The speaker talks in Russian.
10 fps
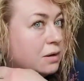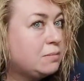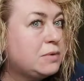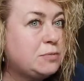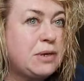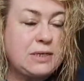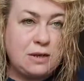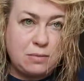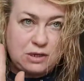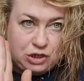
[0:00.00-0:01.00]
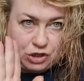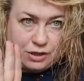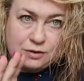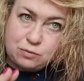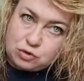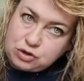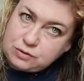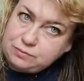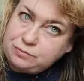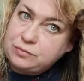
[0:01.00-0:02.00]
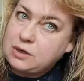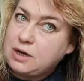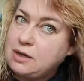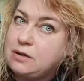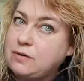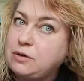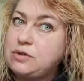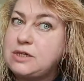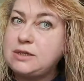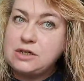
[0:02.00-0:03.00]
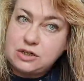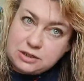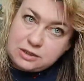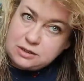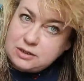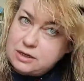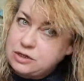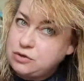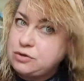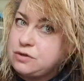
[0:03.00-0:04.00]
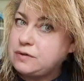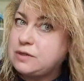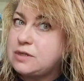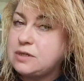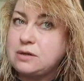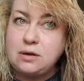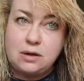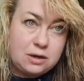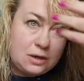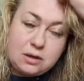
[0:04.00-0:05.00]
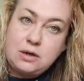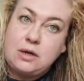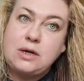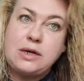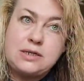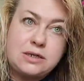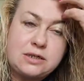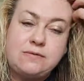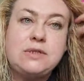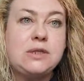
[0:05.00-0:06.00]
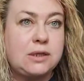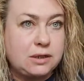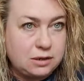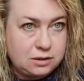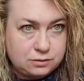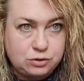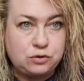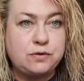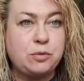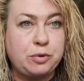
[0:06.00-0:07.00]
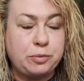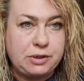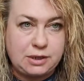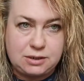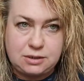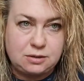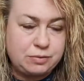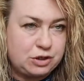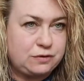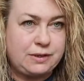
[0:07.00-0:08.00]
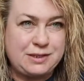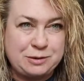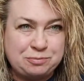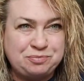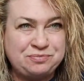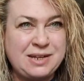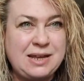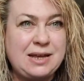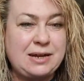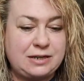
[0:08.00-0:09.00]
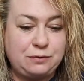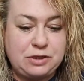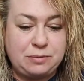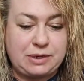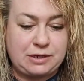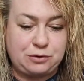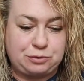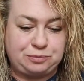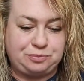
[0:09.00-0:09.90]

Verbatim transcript: Без бальзама расчесать можно. Как я говорю, если даже где-то не расчесывается – Краска разведена так, что все пропитается, не переживайте. Разводим краску.